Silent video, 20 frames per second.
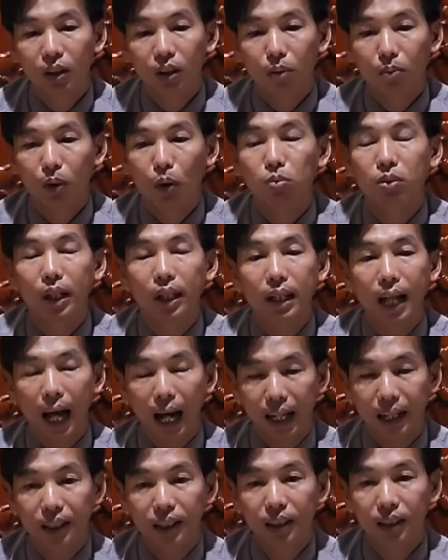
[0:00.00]
rồi mình cũng chỉnh
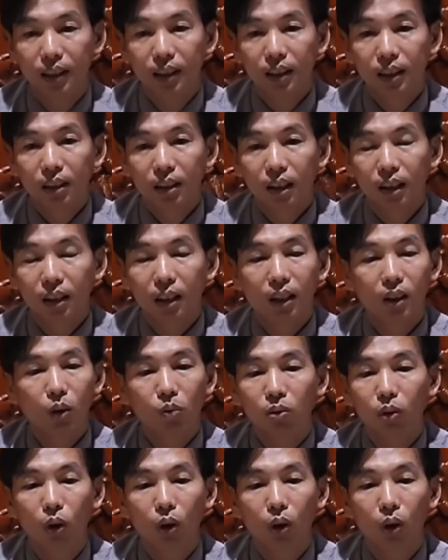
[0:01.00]
lại đó chứ chúng